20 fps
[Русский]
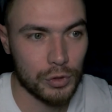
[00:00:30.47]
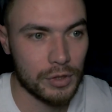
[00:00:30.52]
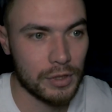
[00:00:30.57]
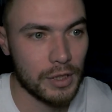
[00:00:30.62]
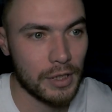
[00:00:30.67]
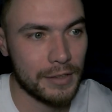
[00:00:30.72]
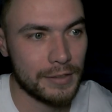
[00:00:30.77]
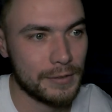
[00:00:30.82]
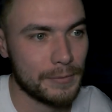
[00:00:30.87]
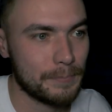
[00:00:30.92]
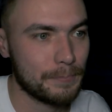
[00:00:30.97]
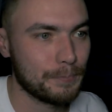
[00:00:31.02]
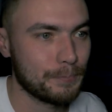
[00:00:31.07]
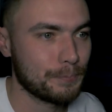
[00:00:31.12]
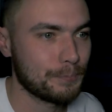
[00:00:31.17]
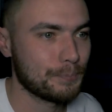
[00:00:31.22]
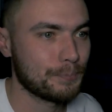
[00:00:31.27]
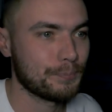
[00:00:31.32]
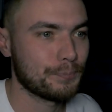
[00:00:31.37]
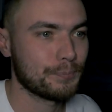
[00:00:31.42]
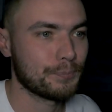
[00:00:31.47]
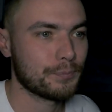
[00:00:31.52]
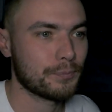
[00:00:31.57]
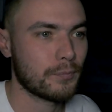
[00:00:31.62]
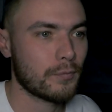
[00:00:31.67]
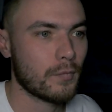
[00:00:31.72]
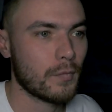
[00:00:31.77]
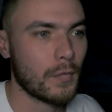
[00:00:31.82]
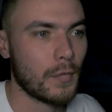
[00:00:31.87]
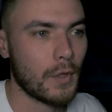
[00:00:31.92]
здесь.
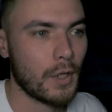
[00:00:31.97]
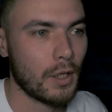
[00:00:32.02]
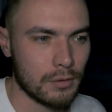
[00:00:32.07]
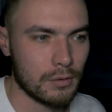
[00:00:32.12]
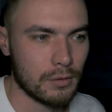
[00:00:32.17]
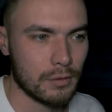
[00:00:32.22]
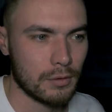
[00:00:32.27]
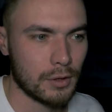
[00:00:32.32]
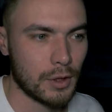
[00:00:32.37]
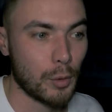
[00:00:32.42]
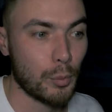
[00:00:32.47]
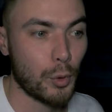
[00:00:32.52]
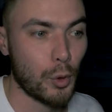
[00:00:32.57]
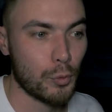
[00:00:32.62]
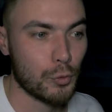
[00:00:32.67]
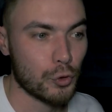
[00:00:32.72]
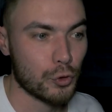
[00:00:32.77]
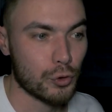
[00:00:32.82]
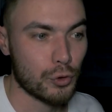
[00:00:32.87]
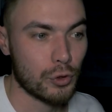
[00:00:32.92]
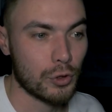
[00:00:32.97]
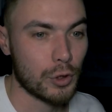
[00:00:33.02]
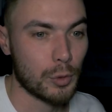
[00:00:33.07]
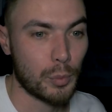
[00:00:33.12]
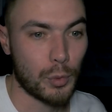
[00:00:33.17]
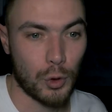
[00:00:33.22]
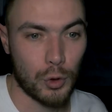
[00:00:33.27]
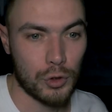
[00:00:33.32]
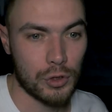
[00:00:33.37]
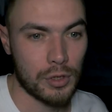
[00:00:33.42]
Напомню, что это
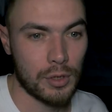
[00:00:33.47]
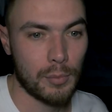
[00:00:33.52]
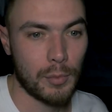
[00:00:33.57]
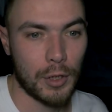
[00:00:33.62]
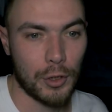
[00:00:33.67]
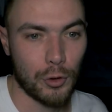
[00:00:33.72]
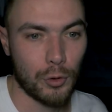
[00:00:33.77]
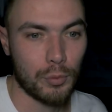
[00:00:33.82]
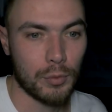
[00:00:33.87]
просто мое